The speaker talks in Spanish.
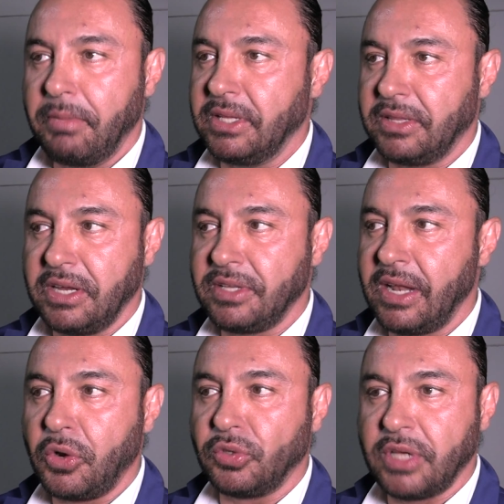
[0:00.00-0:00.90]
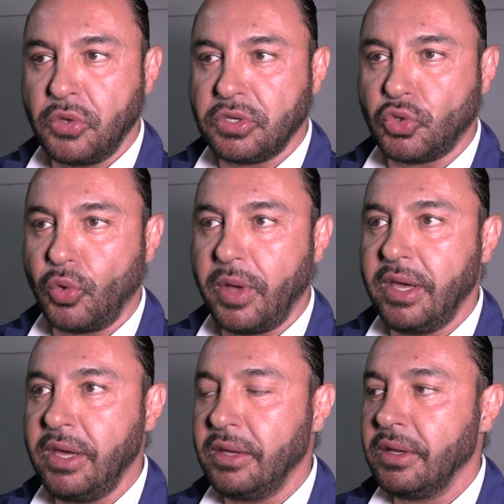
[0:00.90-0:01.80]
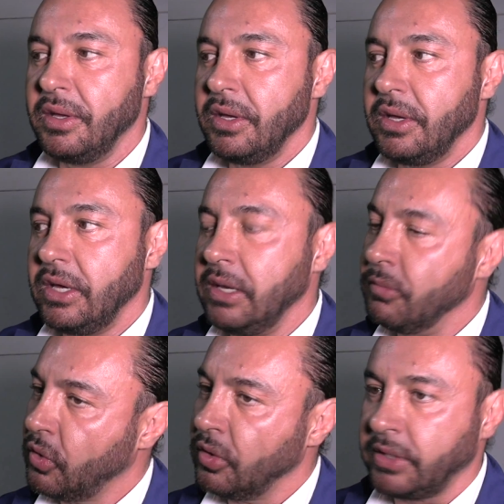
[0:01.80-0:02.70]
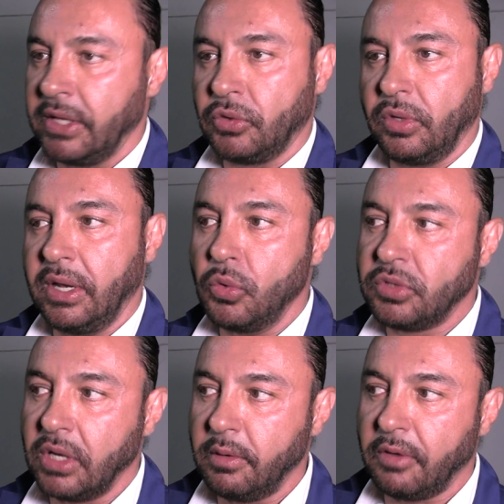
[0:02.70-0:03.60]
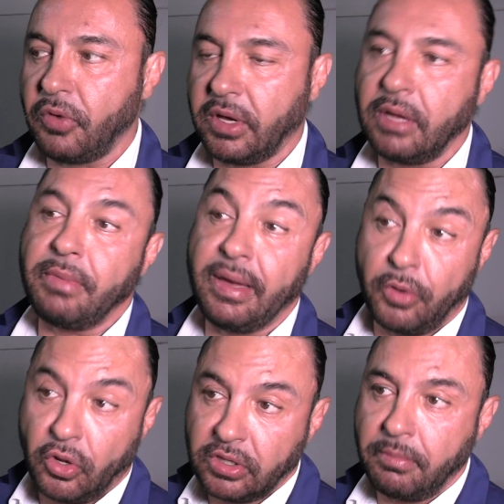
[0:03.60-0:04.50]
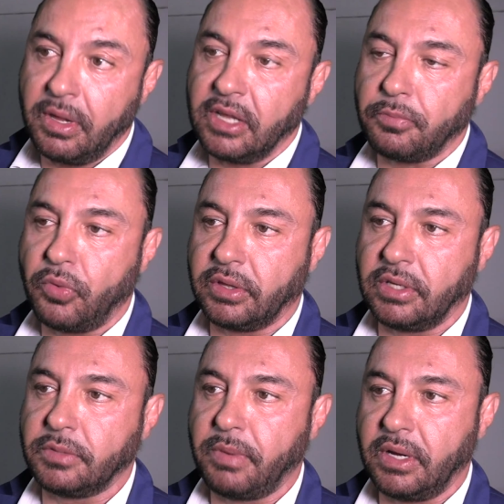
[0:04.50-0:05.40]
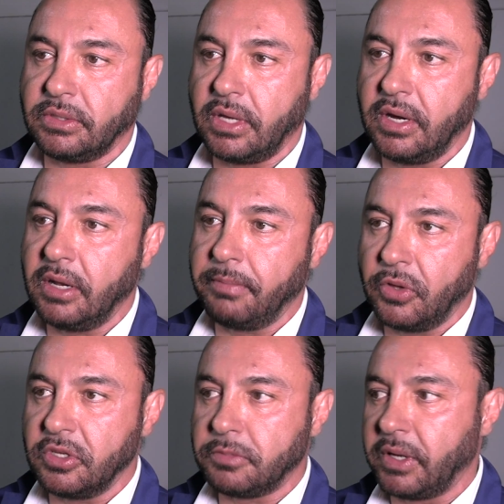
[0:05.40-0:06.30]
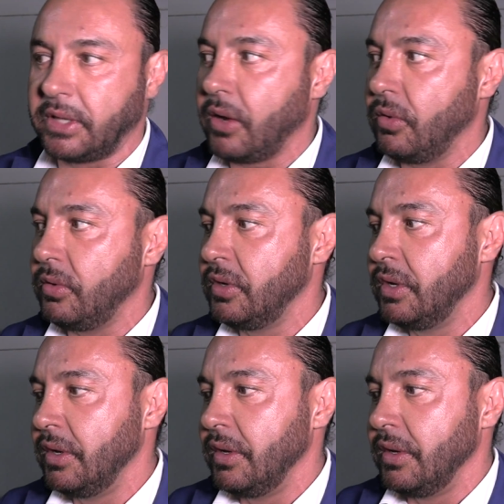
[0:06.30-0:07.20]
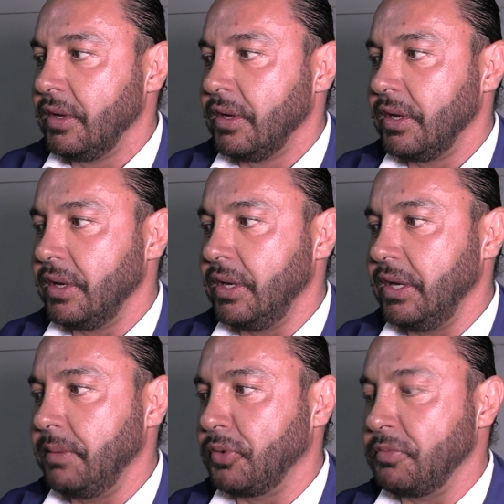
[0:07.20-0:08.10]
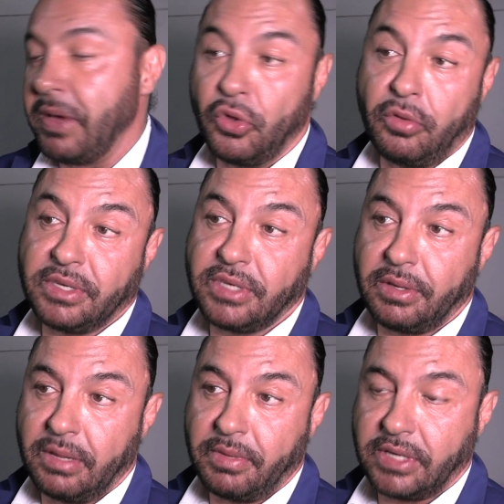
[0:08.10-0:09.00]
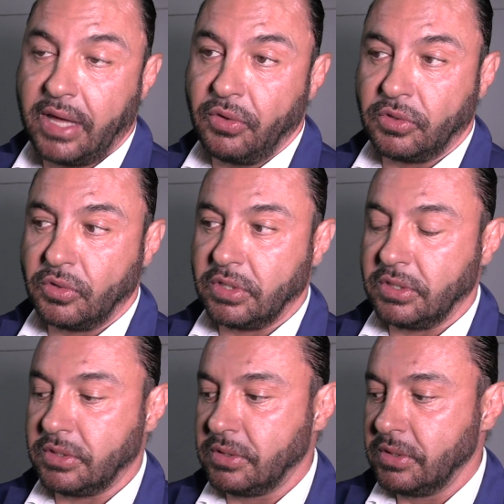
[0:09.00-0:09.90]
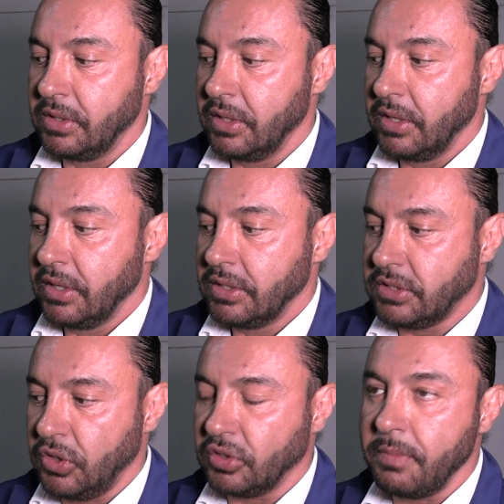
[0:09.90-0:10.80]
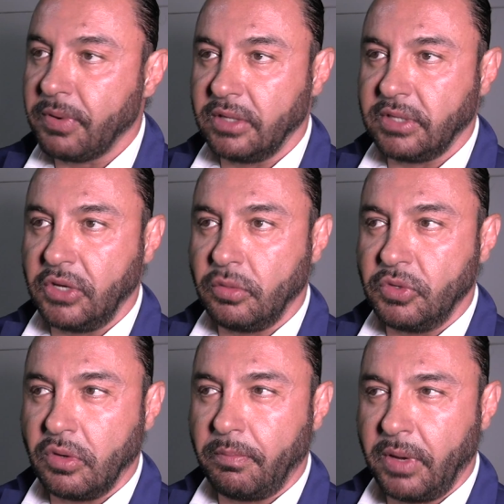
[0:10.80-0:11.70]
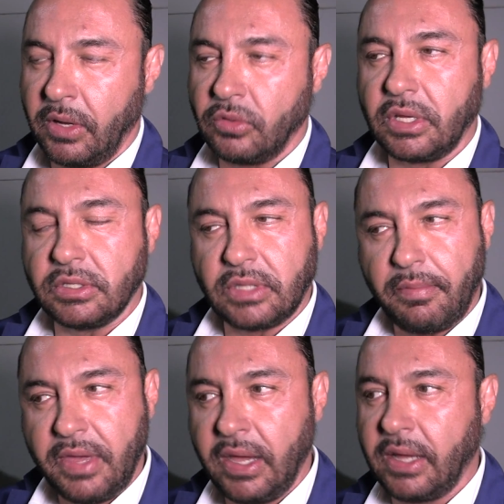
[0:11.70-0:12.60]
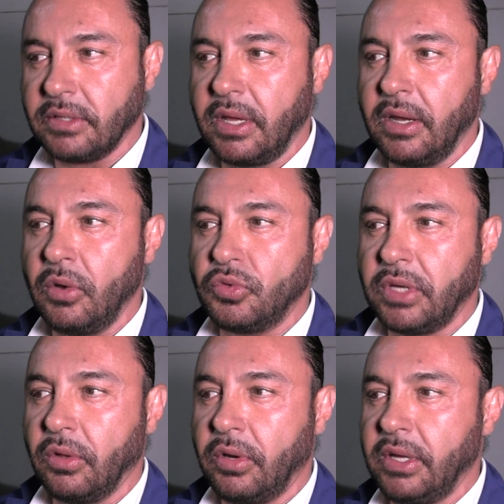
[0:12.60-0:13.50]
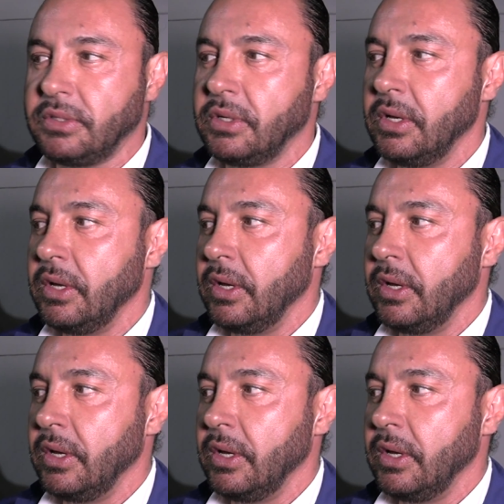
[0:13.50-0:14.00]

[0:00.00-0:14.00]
23 largos años estuve ahí, y muy contento. Y la lucha libre fue quien me abrió también las puertas para estar en el medio del espectáculo y pues me ayudó demasiado. Entonces, sí, yo siempre les he dicho a mis compañeros que está bien que sean luchadores